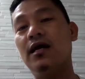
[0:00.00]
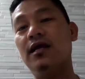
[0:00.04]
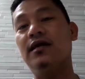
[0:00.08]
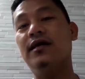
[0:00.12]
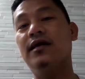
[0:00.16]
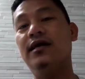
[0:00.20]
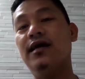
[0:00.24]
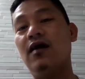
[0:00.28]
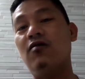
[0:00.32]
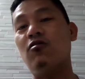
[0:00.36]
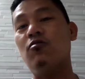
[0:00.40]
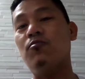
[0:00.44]

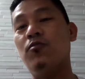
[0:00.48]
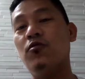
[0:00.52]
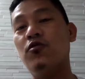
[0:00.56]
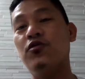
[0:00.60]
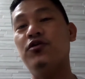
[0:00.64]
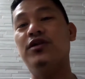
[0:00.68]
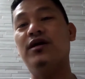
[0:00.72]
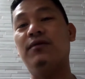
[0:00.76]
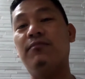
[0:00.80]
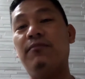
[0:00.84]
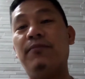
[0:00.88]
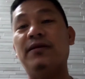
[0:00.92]
eh, ako po
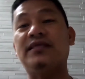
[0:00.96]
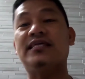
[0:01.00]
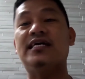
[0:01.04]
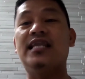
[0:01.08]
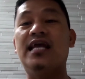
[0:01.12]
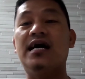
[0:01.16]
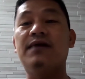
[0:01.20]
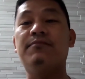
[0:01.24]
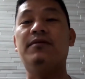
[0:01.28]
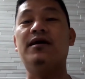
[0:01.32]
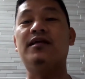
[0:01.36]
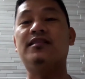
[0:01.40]
ay
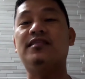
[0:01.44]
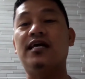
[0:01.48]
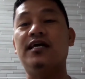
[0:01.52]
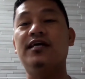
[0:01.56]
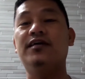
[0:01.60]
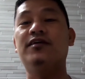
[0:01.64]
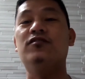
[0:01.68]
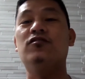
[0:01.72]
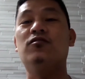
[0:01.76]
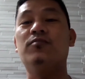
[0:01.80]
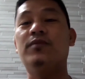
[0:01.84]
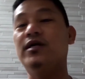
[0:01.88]
nagpasalamat sa
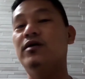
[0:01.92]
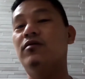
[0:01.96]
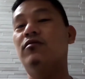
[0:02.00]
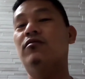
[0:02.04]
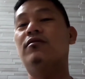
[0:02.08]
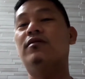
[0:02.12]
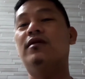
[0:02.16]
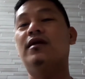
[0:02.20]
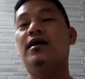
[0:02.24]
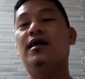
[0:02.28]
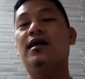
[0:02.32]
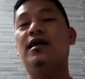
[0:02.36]
inyo,
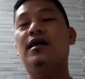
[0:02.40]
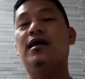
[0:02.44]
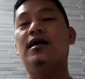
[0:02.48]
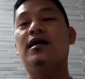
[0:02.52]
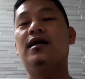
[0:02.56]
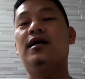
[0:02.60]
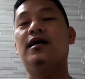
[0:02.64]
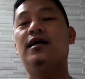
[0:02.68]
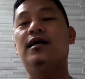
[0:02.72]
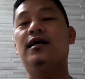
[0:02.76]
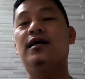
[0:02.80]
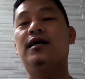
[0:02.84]
Mayor, na
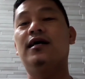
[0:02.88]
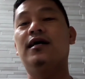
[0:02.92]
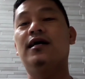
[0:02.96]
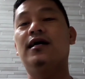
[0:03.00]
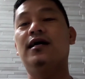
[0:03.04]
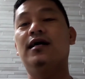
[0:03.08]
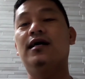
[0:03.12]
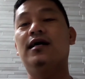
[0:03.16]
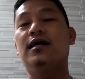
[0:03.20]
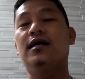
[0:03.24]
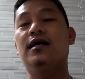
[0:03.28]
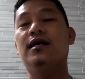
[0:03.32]

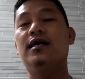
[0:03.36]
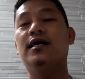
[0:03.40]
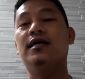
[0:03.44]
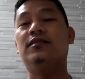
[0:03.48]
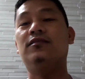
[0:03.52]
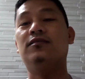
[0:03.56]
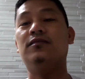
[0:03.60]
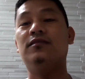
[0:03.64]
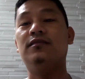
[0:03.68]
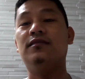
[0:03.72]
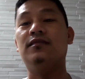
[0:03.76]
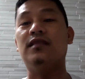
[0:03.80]
it,
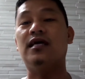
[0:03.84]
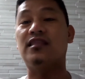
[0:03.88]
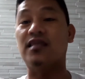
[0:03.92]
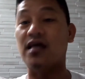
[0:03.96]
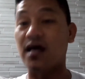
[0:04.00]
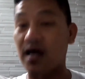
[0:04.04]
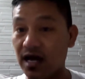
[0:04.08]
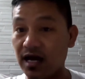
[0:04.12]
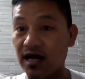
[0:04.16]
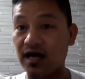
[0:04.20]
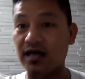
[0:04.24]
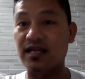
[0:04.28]

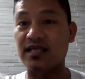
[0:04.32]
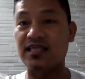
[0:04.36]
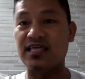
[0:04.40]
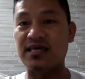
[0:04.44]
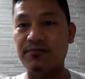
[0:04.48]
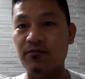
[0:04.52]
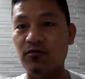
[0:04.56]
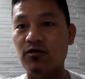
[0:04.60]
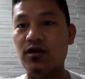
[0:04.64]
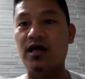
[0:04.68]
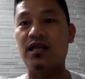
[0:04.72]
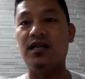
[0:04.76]
nasa,
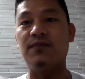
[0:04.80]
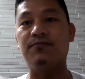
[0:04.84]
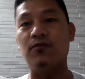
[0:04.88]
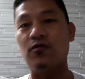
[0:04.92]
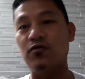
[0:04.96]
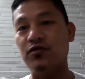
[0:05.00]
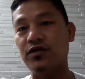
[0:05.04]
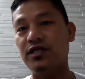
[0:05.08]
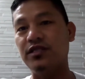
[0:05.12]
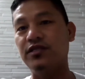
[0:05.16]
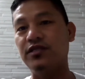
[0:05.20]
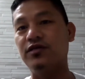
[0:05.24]
nasimulan
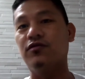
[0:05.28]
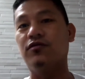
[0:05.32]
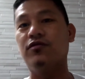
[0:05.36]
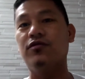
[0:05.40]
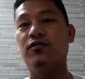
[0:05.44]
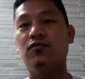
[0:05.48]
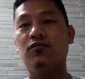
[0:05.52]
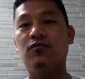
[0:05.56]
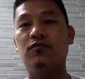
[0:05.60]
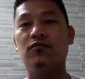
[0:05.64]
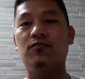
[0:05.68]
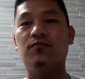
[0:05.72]
po ninyo
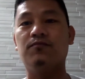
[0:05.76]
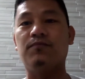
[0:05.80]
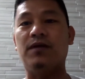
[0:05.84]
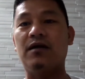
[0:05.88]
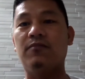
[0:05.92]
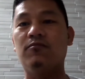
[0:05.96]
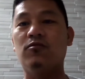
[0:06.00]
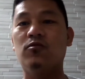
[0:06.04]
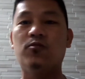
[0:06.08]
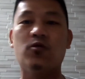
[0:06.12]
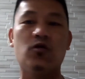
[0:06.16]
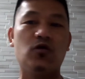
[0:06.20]
yung
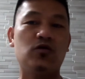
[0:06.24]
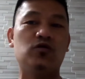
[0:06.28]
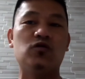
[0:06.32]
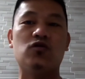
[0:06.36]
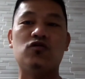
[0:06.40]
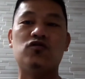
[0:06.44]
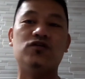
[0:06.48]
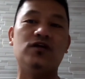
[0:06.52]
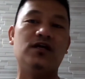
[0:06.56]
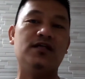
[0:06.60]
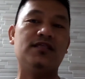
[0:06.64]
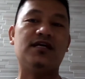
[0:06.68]

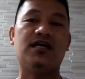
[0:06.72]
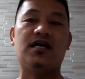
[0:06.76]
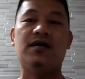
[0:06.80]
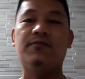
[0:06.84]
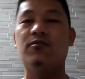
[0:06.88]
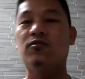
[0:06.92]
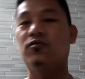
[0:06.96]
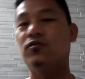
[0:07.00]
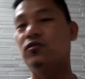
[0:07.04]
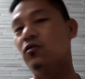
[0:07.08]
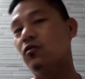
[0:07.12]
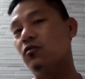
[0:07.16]
pagbubuldos dyan sa
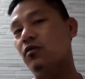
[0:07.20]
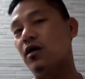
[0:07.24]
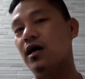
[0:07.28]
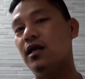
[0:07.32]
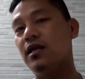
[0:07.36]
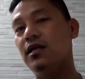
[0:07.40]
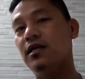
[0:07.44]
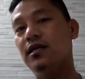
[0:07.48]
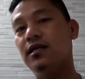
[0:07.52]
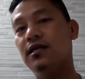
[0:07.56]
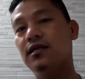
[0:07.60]
kabundukan.